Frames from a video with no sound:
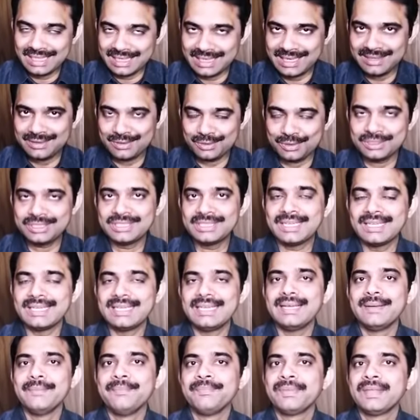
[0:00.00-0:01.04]
जाके कोशिश
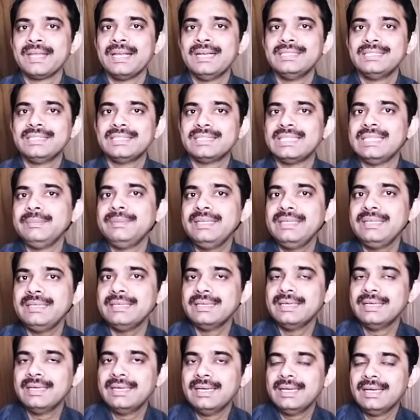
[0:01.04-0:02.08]
करिए जितनी भी
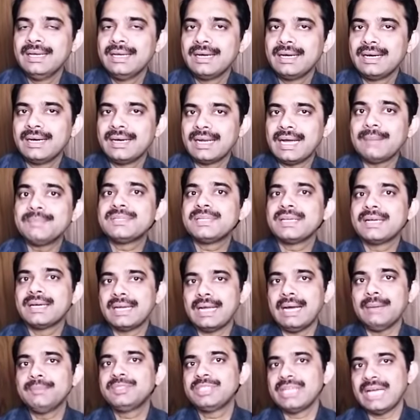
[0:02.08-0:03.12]
ख़राब से
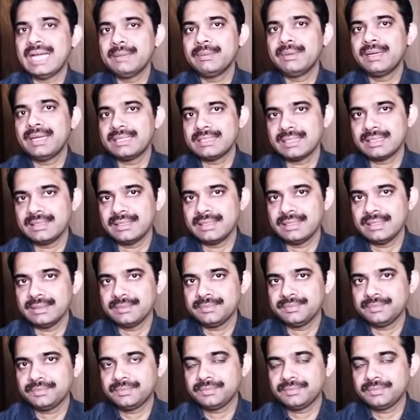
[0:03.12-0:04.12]
ख़राब चाय बना सकते हैं